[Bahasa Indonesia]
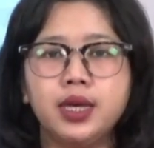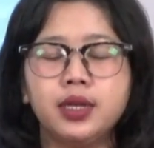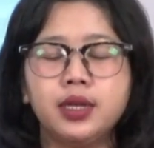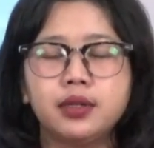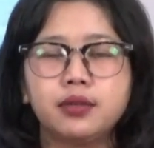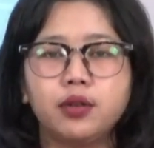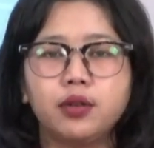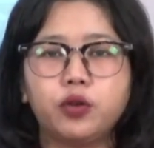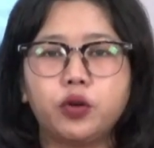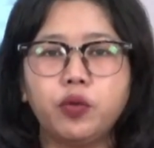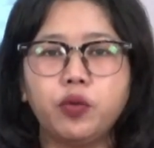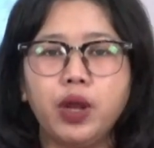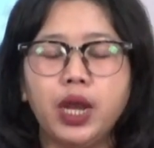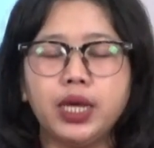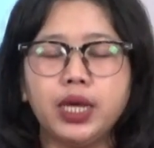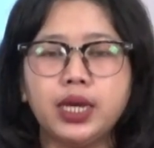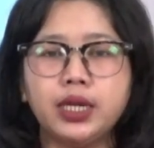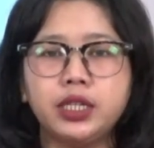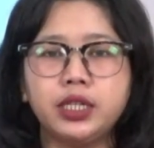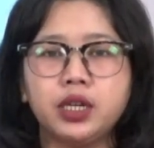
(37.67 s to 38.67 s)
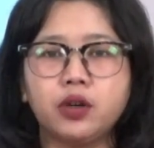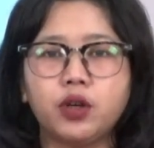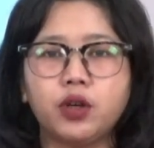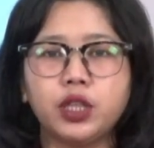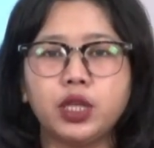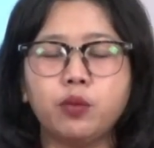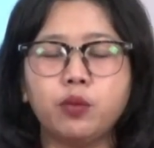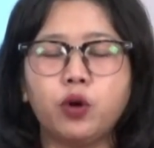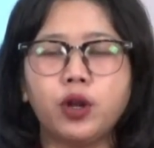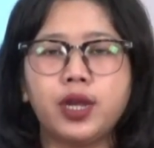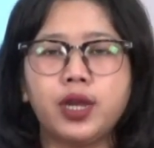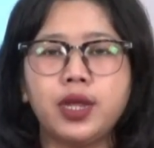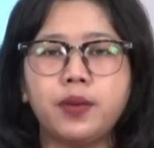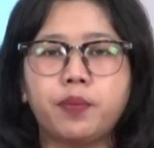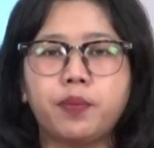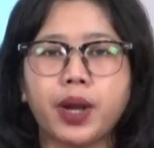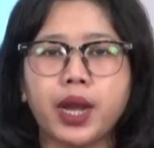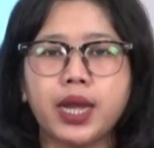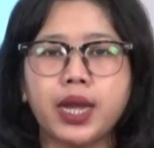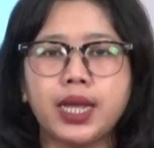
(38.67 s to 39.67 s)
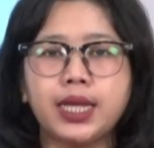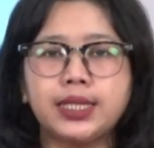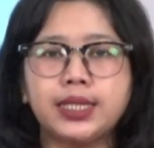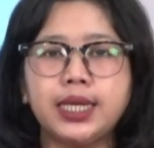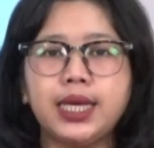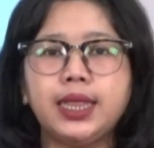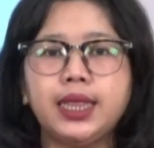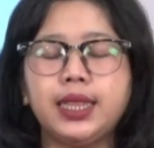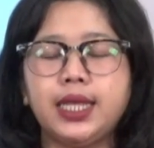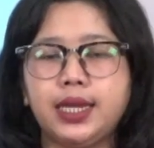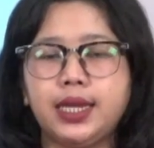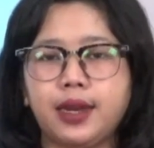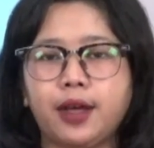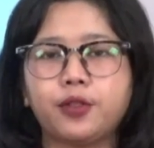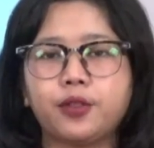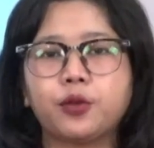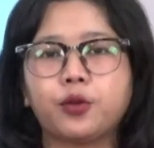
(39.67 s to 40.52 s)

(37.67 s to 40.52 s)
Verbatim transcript: seluruh wilayah di Jawa Timur diprediksi tidak